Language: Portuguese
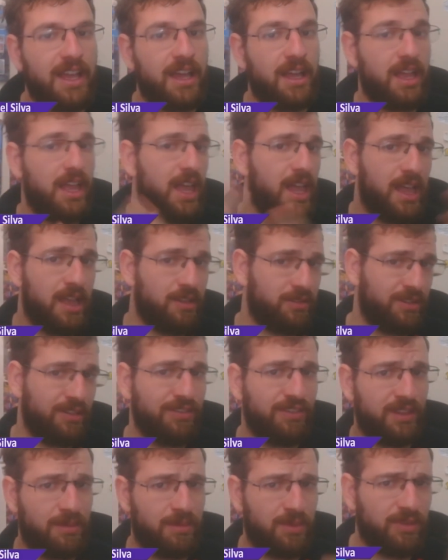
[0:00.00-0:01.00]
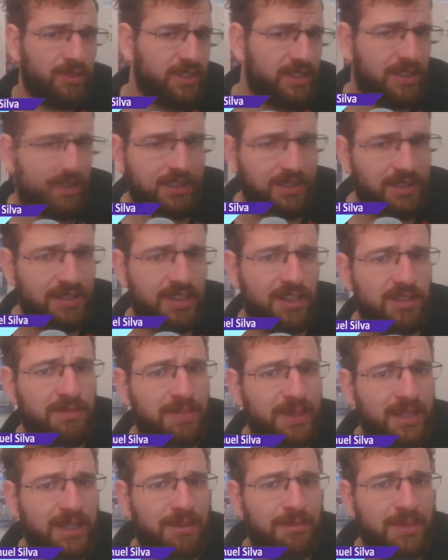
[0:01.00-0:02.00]
é, eu já falei pra vocês desse ano de
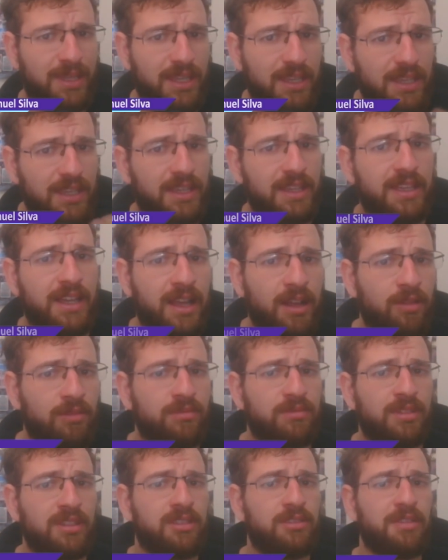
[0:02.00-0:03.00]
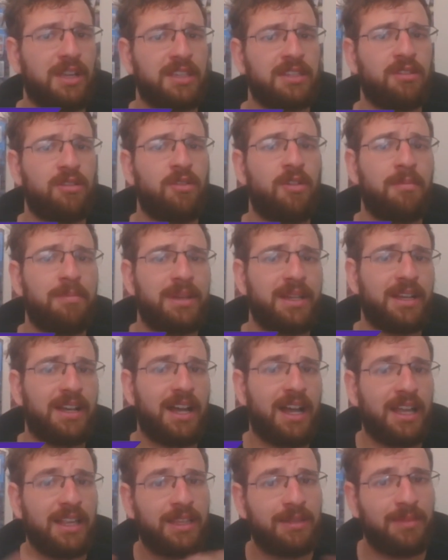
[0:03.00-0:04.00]
pandemia, é uma situação
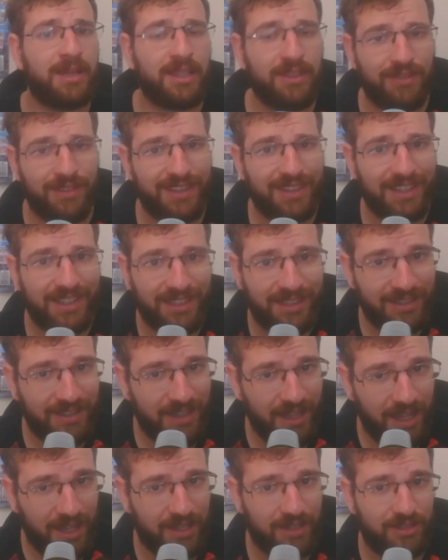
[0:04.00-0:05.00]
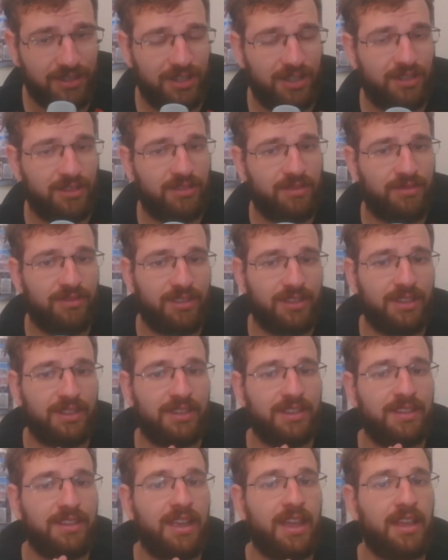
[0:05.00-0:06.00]
complicada, mas vida que segue, gente. Vida
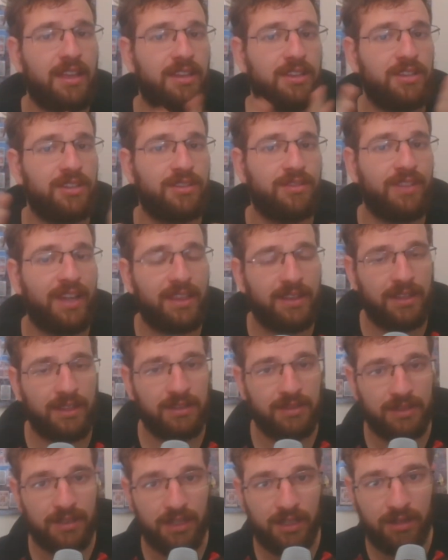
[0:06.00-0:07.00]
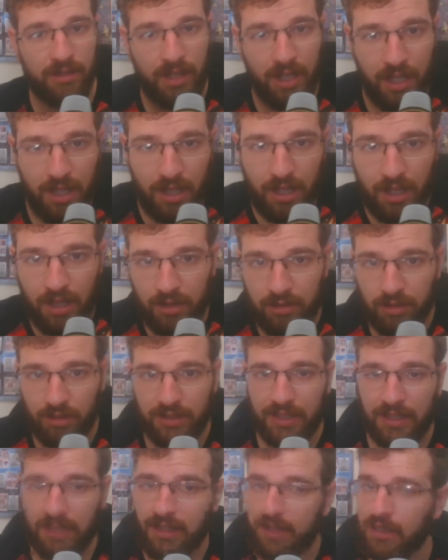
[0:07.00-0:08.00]
que segue, a gente vai tentando. Tô
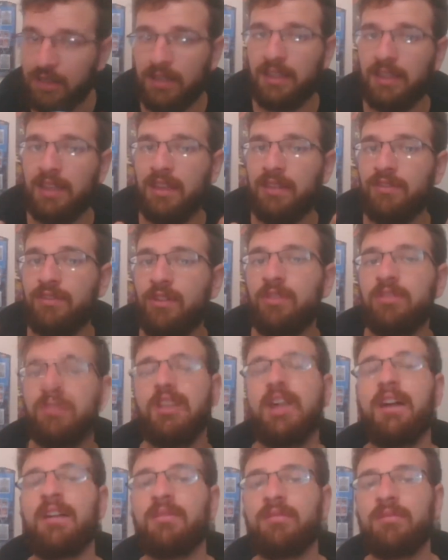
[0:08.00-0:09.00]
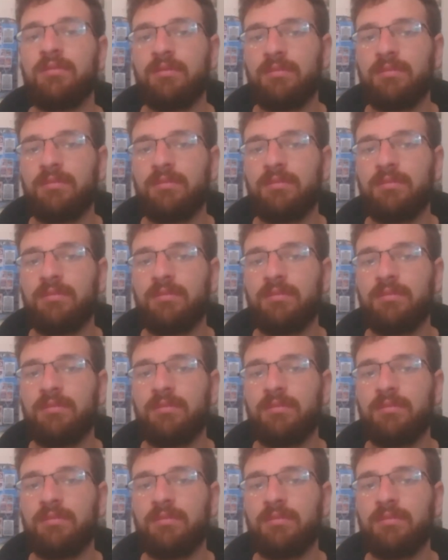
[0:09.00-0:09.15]
tentando aqui voltar com,